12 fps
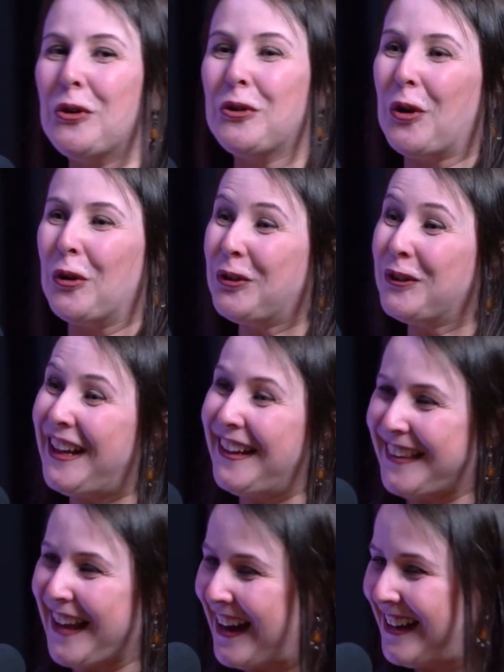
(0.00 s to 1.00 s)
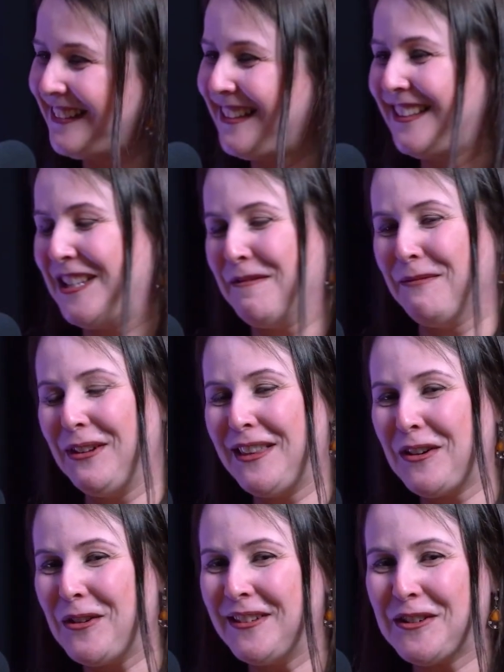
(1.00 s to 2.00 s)
eu conto detalhes, assim, Sim.
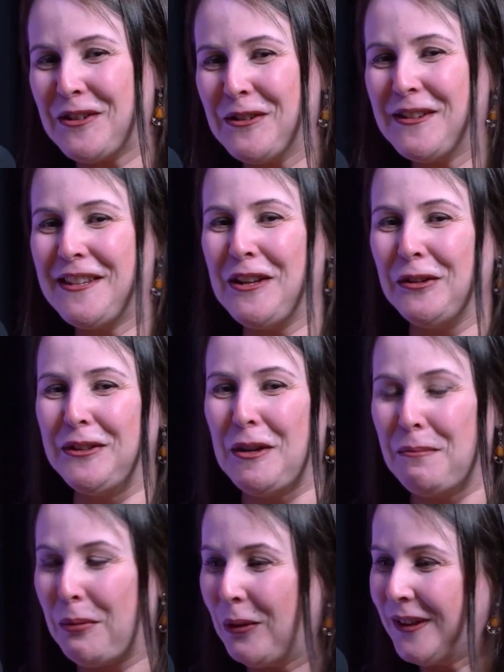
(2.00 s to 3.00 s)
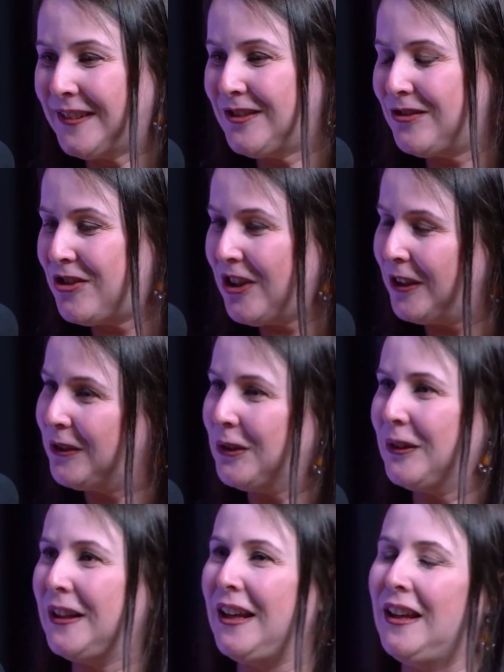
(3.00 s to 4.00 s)
muita coisa aconteceu depois
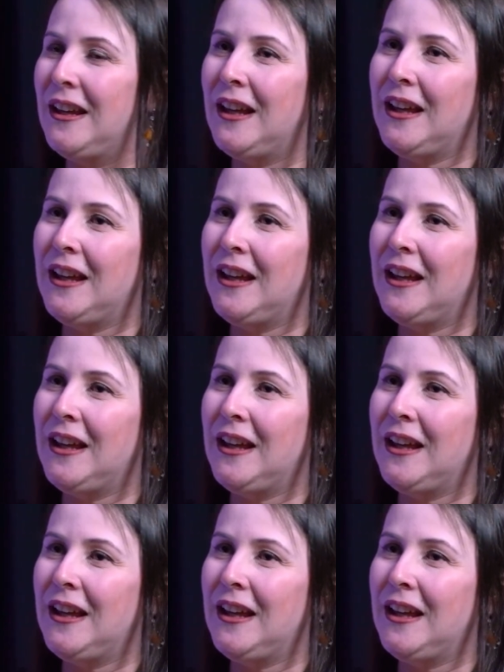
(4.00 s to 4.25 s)
disso, né?